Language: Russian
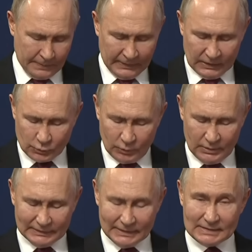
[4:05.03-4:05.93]
Столь
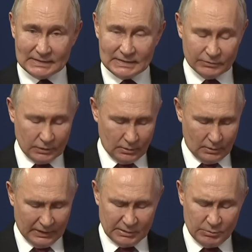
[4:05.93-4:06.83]
интенсивные
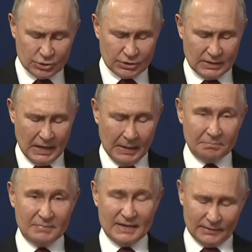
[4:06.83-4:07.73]
академические
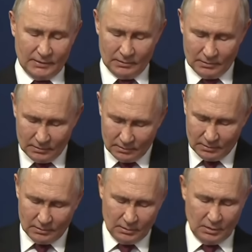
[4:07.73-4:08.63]
обмены
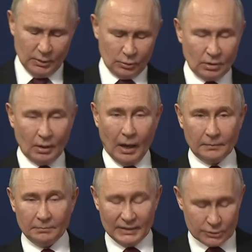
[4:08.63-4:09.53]
имеют
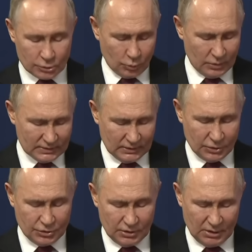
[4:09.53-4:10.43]
большое
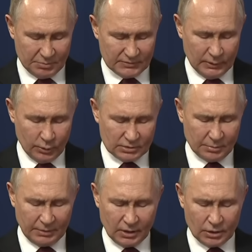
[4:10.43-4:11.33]
значение, позволяют
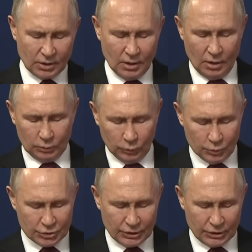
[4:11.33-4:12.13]
сопрягать лучшие